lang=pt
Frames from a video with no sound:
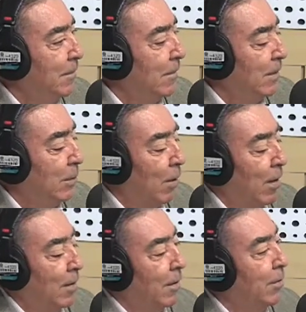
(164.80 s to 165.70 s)
Digo,
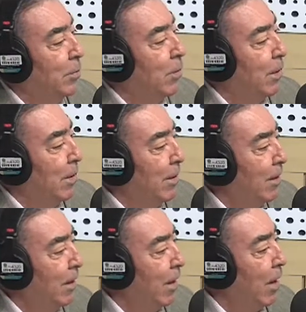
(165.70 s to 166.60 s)
olha, isso
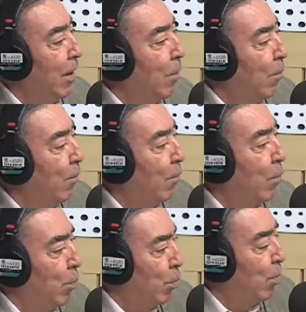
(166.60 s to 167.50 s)
aqui eu
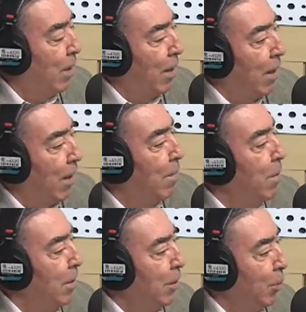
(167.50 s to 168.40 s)
vou publicar na
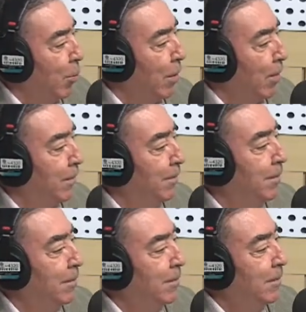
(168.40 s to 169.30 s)
minha editora.
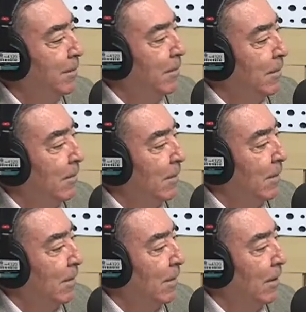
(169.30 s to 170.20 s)

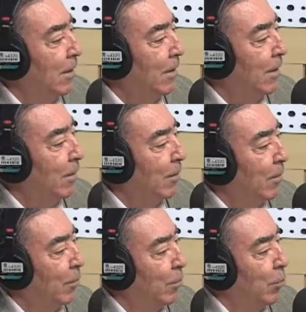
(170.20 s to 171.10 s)
E
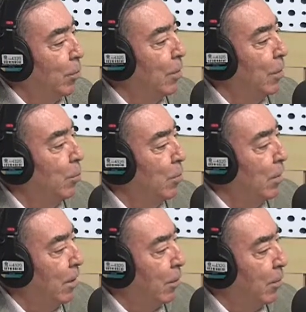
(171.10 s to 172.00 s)
o senhor tem o
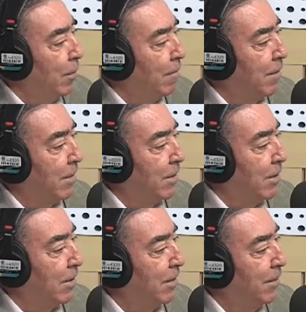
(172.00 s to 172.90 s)
direito de
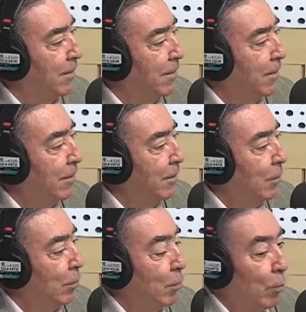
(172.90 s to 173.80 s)
fazer
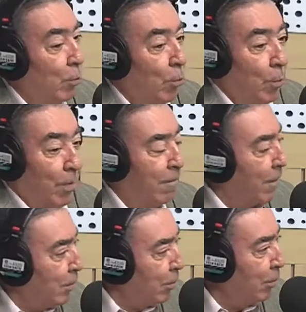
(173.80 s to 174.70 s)
o
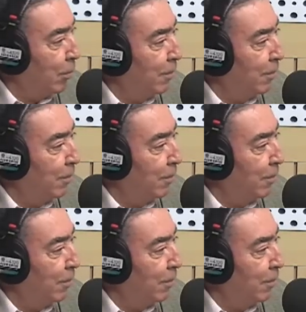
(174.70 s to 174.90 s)
prefácio